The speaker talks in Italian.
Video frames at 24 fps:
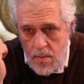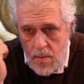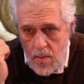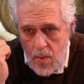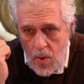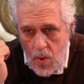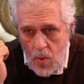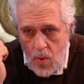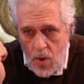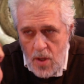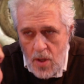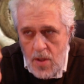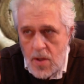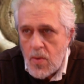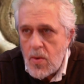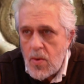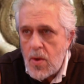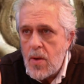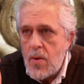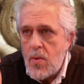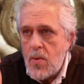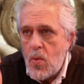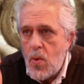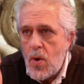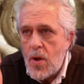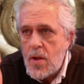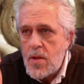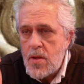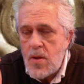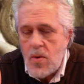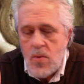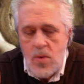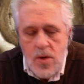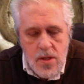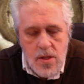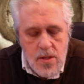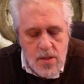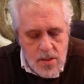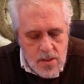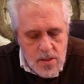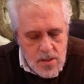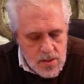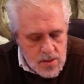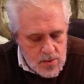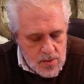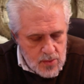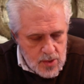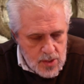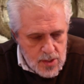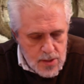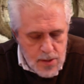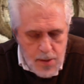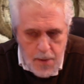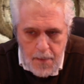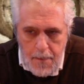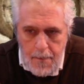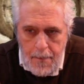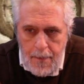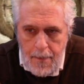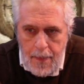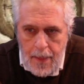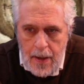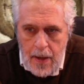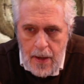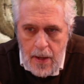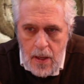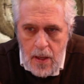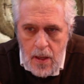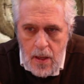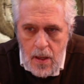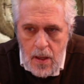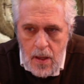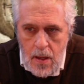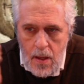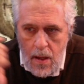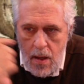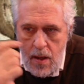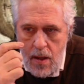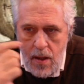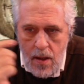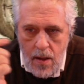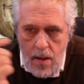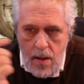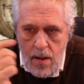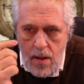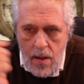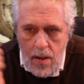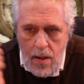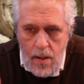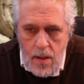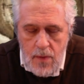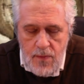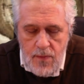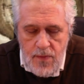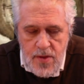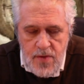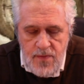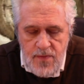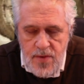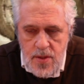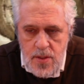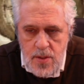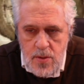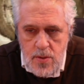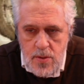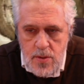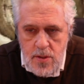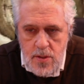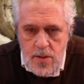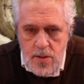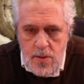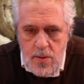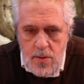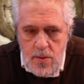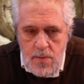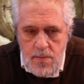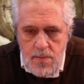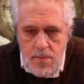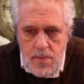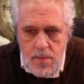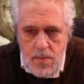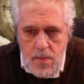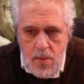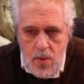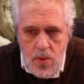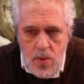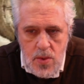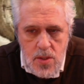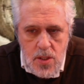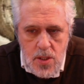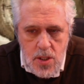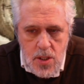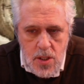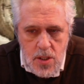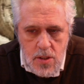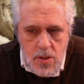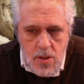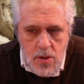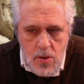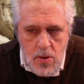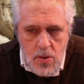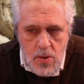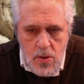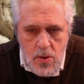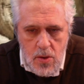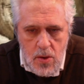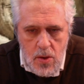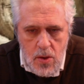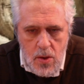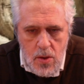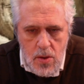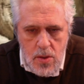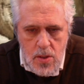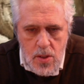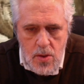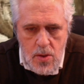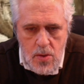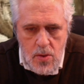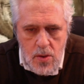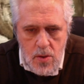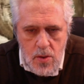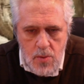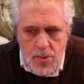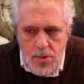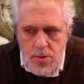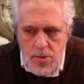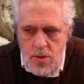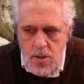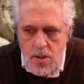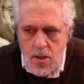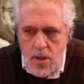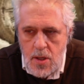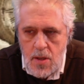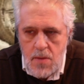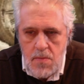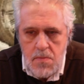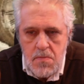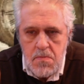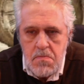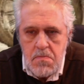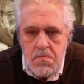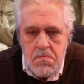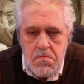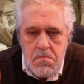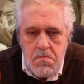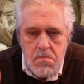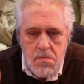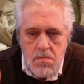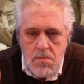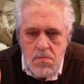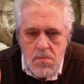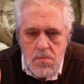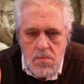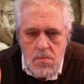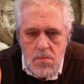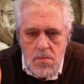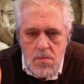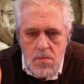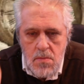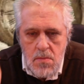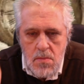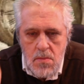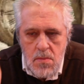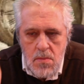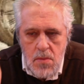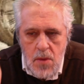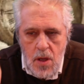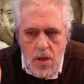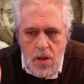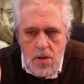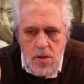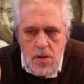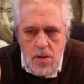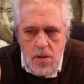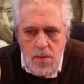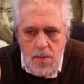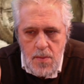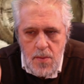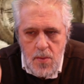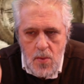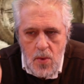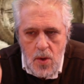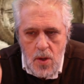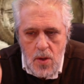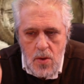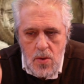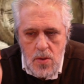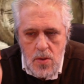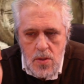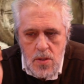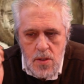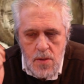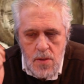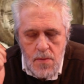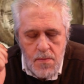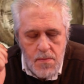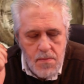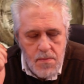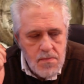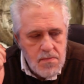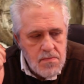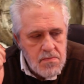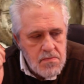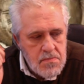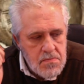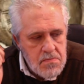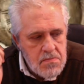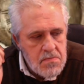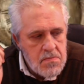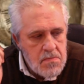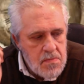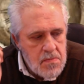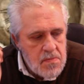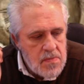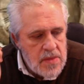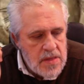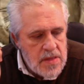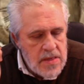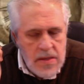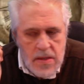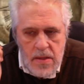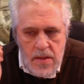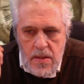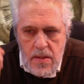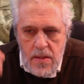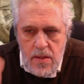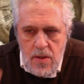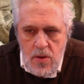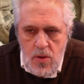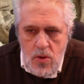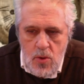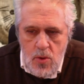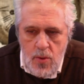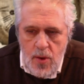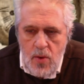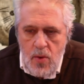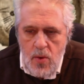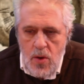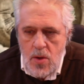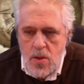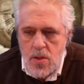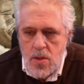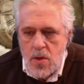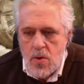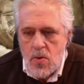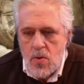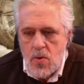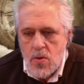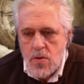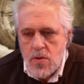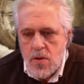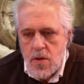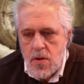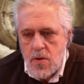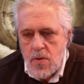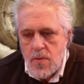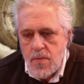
Guarda qua, guarda, guarda che si vede. Eh, avete visto il titolo? Cosa c'entrano gli orologi con il potere? Niente? Qualcosa? Secondo me qualcosa contano.